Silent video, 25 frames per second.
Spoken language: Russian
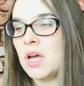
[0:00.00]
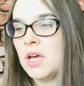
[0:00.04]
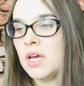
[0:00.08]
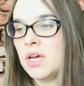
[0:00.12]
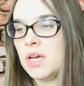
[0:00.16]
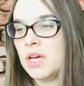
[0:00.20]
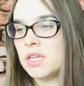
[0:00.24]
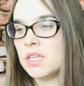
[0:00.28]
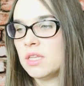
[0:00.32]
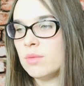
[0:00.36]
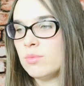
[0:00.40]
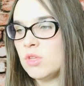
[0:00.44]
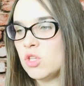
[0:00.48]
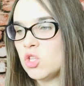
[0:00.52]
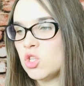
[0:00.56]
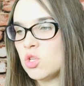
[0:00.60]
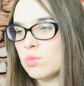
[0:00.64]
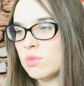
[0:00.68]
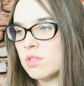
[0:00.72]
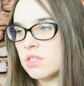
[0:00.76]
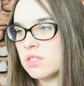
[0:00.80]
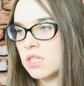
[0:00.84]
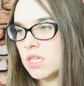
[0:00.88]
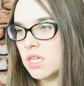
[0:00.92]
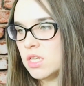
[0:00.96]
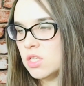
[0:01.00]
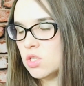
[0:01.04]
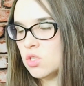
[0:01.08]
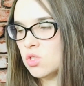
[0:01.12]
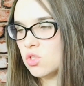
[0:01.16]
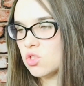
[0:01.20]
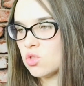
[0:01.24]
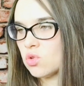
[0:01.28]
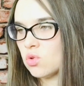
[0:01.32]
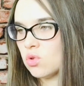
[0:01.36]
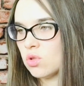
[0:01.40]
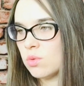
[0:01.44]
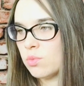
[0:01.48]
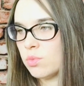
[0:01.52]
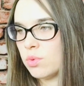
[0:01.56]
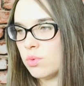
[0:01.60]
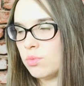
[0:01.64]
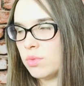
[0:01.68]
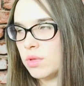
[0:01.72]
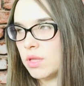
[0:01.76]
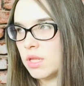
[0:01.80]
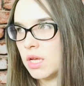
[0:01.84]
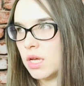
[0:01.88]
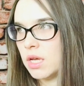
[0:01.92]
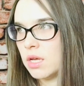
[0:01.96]
Это мне чем-то, знаете, что
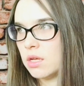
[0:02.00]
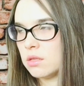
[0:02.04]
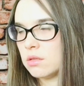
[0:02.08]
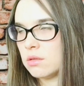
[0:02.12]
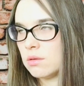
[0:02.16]
напоминает?